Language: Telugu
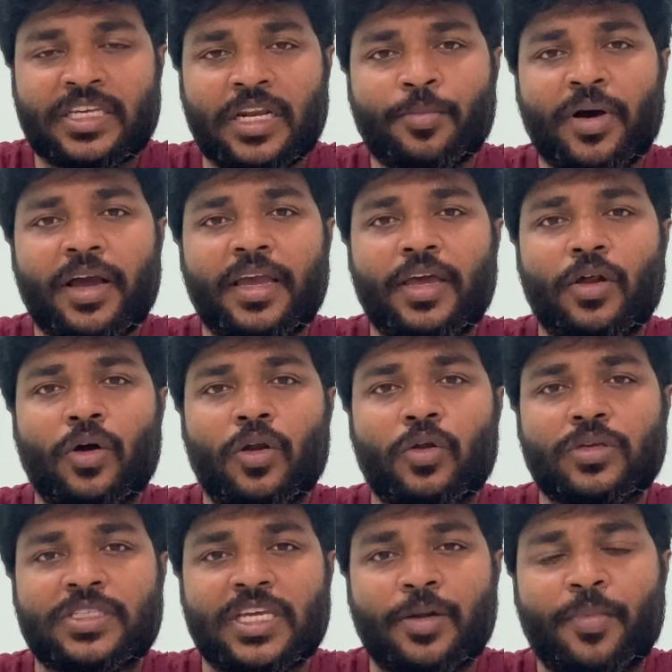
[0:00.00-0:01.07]
సినిమా
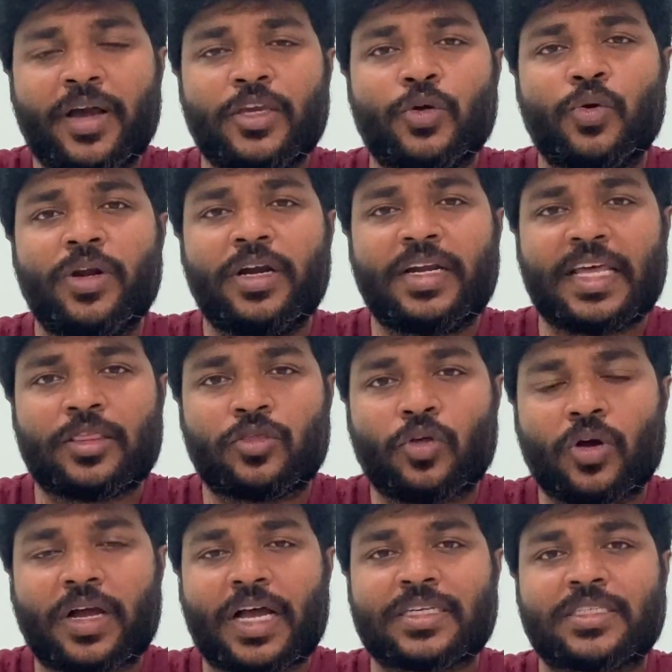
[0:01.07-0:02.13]
హీరోలు సినిమా యూనిట్
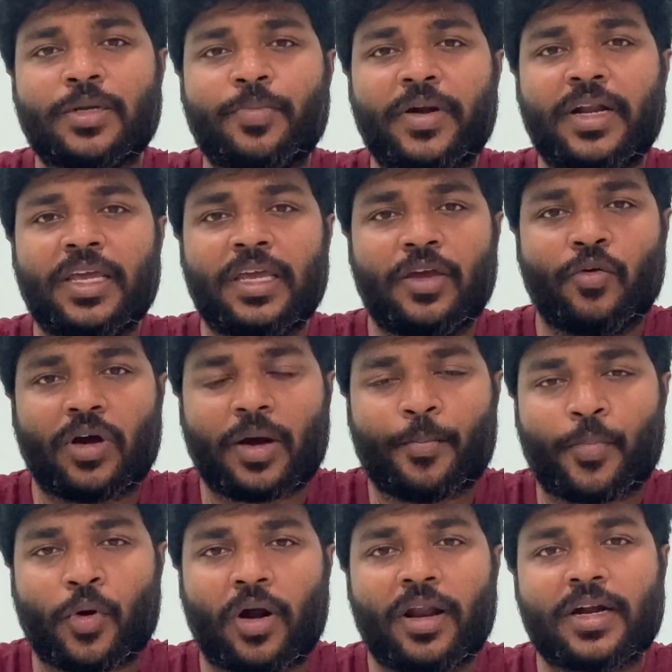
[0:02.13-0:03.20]
ఎంతో కష్టపడి ఒక
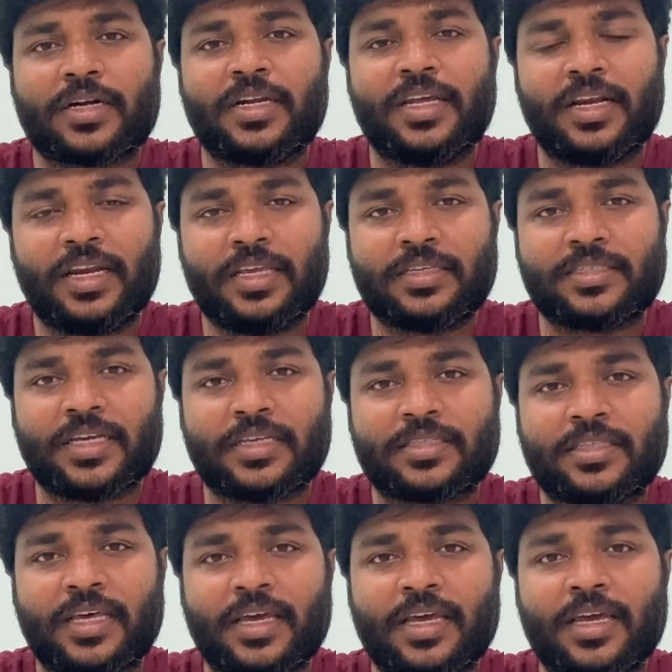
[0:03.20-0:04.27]
ప్రోడక్ట్ని రిలీజ్
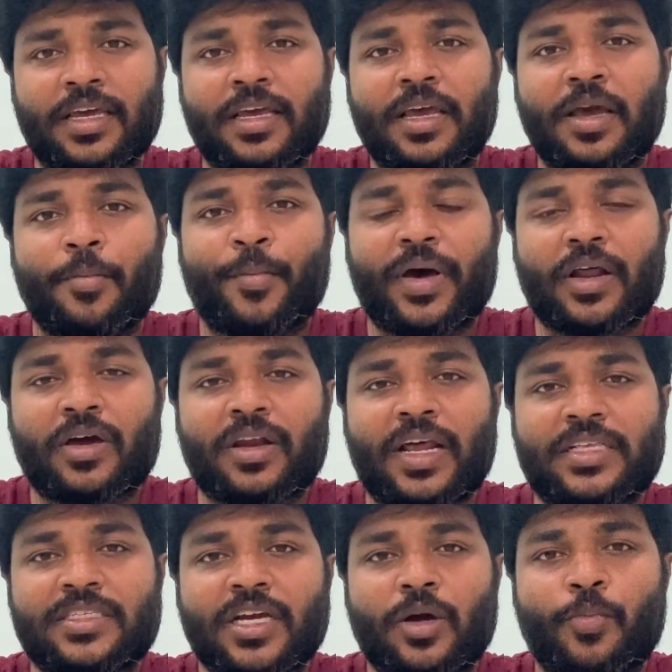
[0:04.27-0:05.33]
చేస్తే మనకు
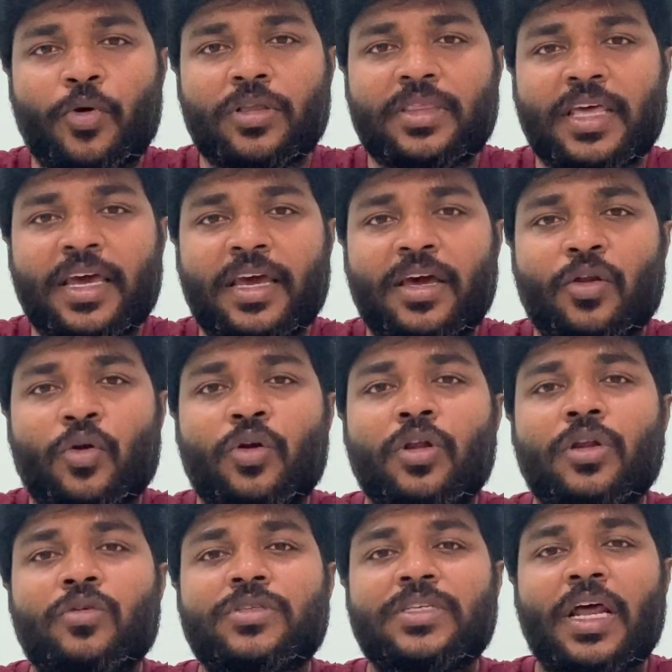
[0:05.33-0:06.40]
నచ్చకపోతే రెండు
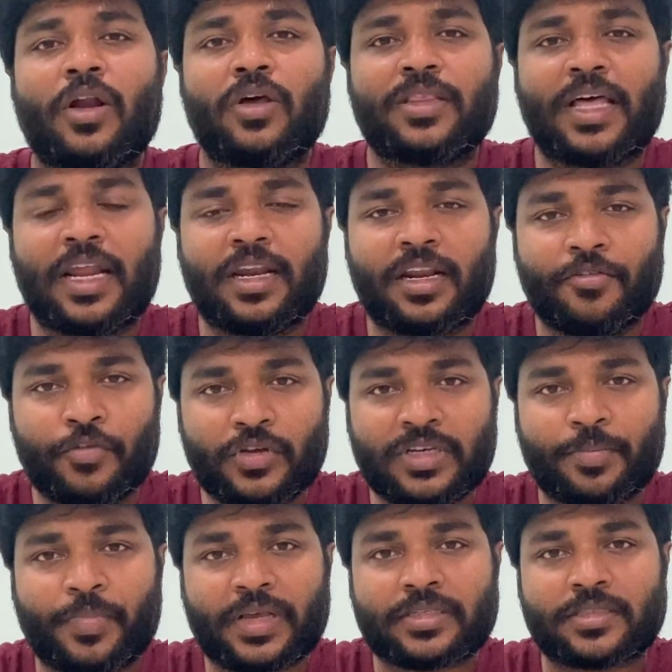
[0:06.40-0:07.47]
నిమిషాల్లో దాన్ని రివ్యూ
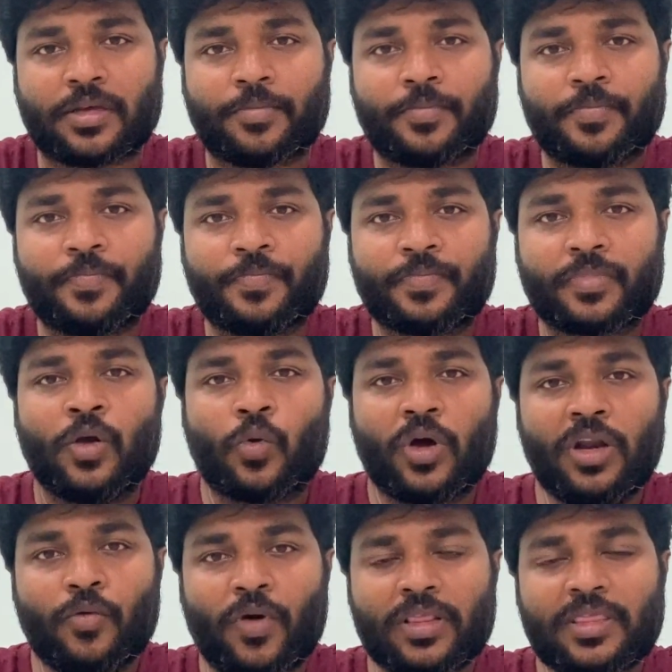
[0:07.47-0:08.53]
చెప్పేస్తాం
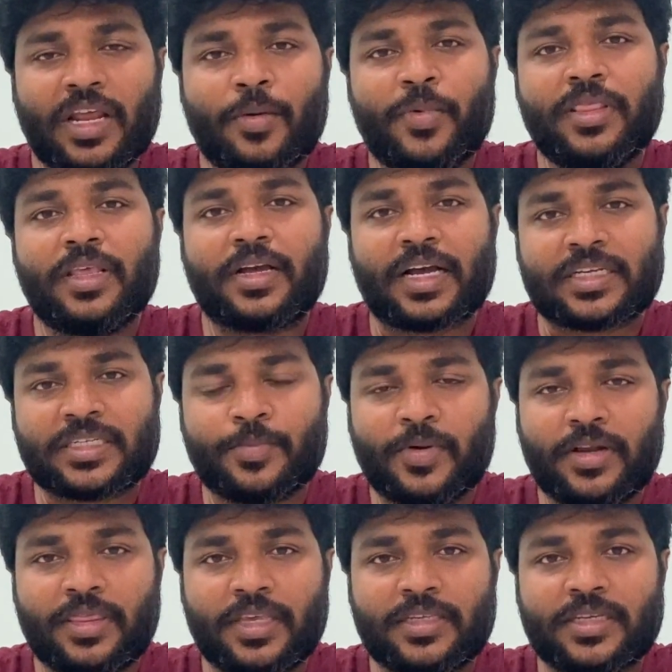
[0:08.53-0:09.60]
కొన్ని వందల మంది
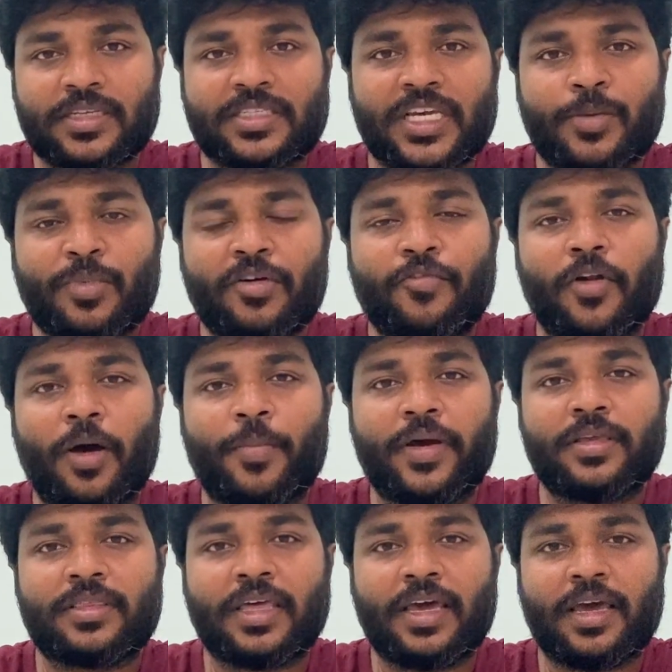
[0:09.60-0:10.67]
కష్టపడి తీసిన సినిమా ఫ్లాప్
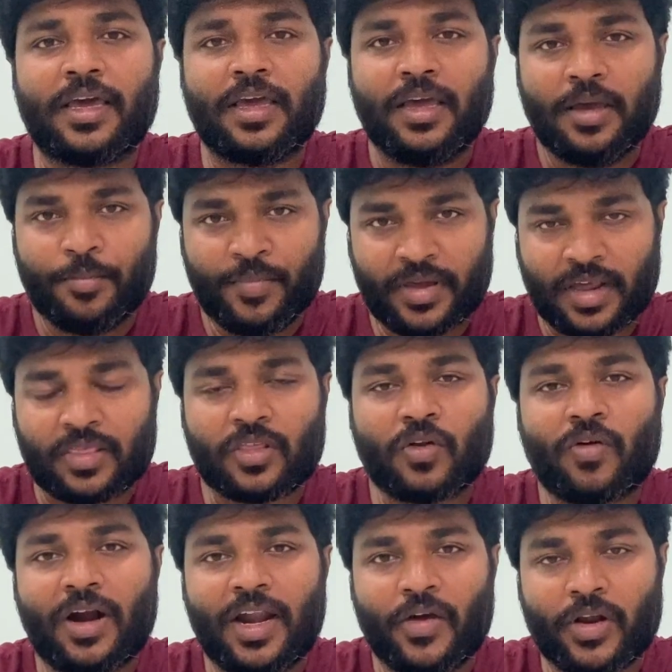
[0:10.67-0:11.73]
అయితే మీరందరూ
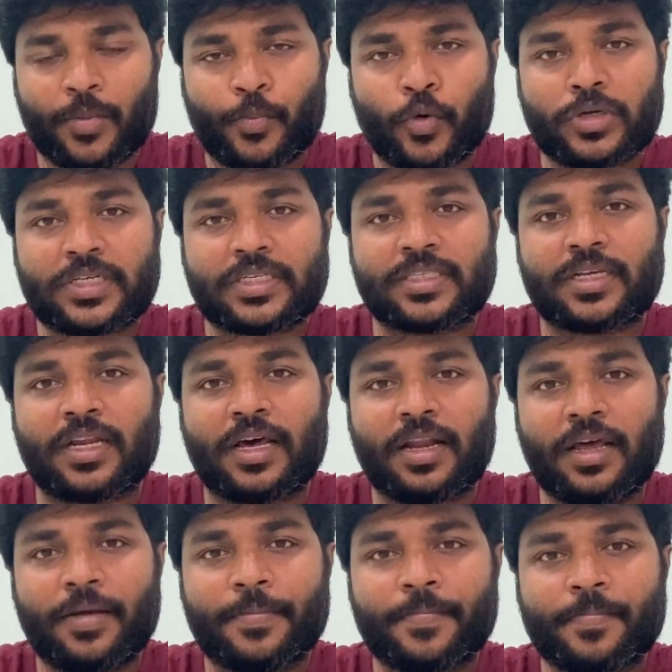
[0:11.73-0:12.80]
వాళ్ళని ఏమైనా పోషిస్తున్నారా